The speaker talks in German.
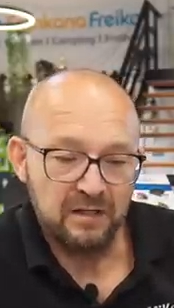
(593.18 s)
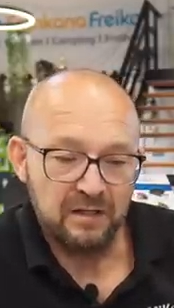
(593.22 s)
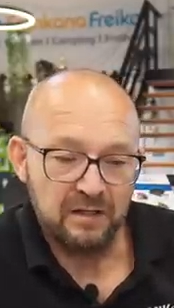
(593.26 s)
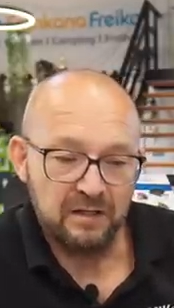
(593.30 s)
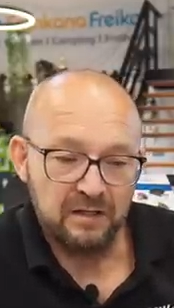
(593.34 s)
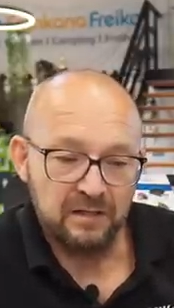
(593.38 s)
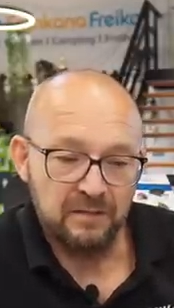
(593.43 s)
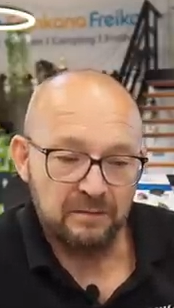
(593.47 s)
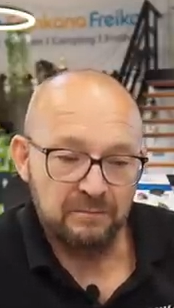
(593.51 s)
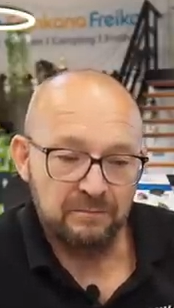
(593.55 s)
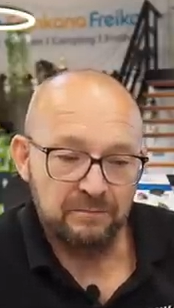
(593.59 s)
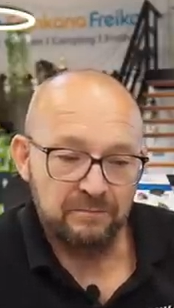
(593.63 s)

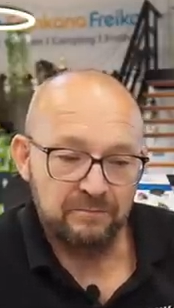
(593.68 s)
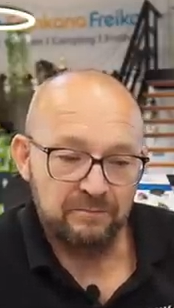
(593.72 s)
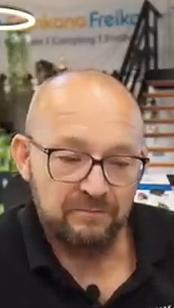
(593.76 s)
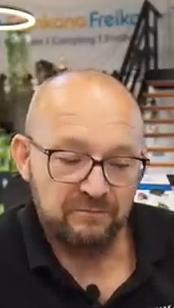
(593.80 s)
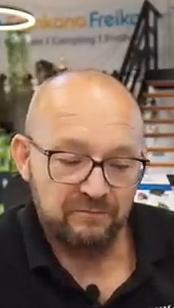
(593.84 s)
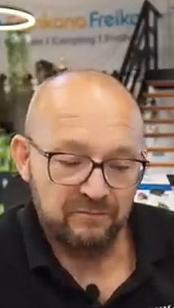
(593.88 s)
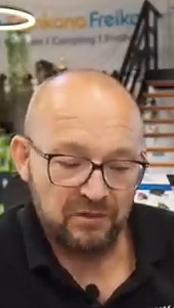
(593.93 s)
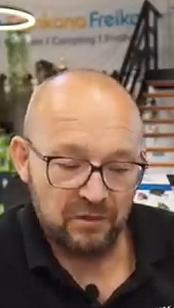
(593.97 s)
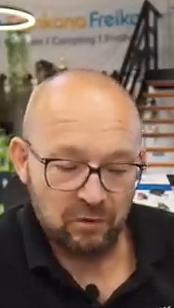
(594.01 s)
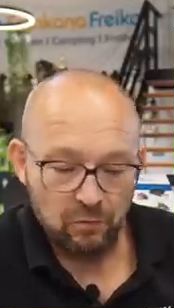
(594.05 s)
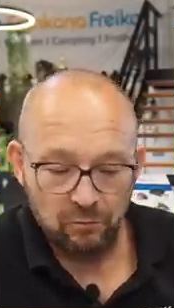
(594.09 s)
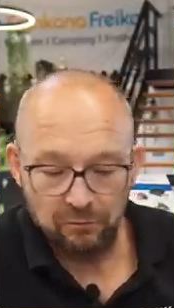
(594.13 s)
Ähm,
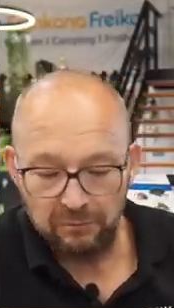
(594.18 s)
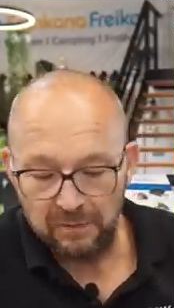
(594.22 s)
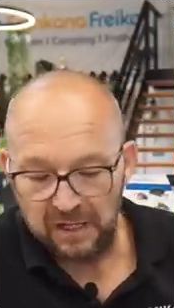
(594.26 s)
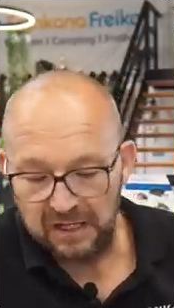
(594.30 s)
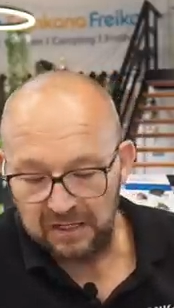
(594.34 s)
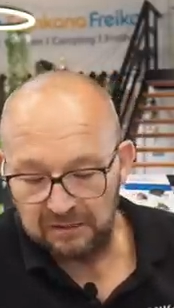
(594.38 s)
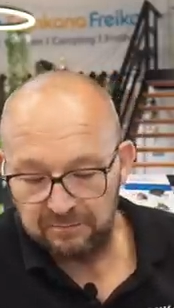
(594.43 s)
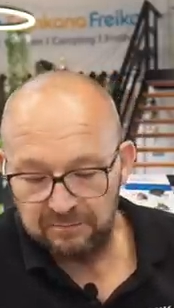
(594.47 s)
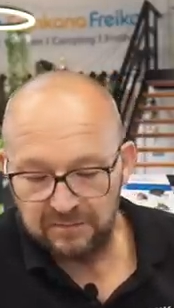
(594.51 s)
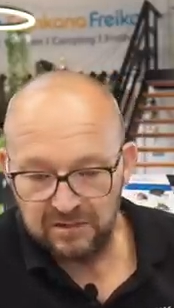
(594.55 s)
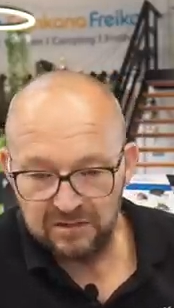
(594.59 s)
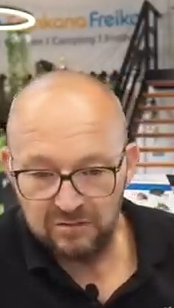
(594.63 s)
warum
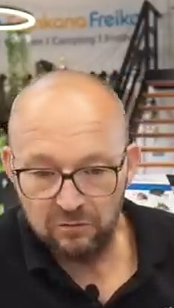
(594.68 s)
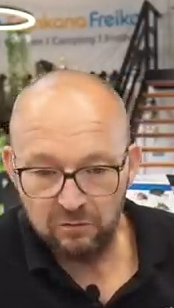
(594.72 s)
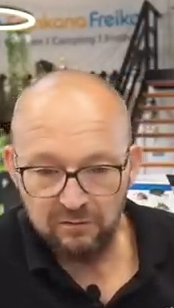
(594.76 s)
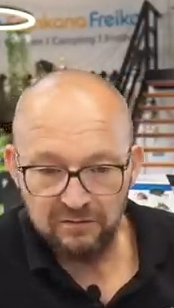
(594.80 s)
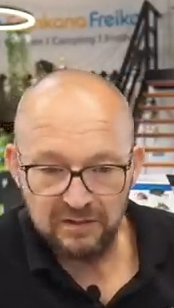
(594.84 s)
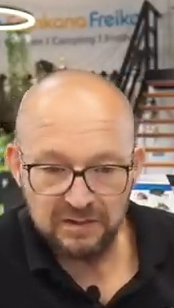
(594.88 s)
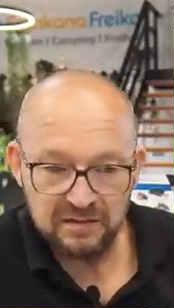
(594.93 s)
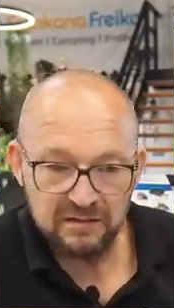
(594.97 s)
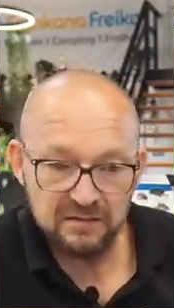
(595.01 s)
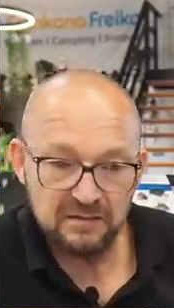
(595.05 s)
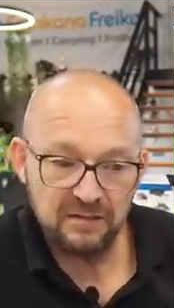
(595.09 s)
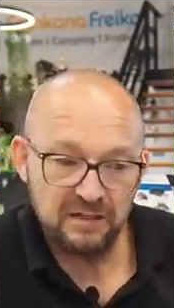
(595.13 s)
macht man
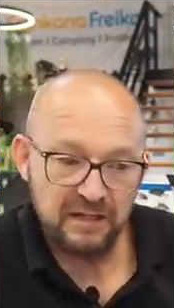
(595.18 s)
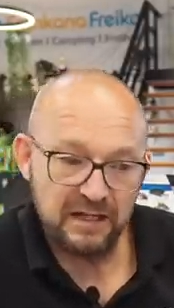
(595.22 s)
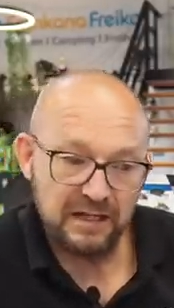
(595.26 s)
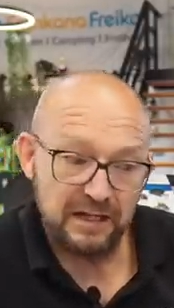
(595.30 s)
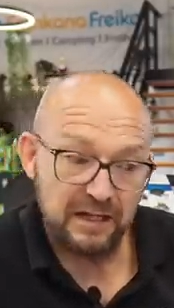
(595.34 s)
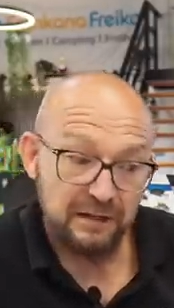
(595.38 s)
sowas?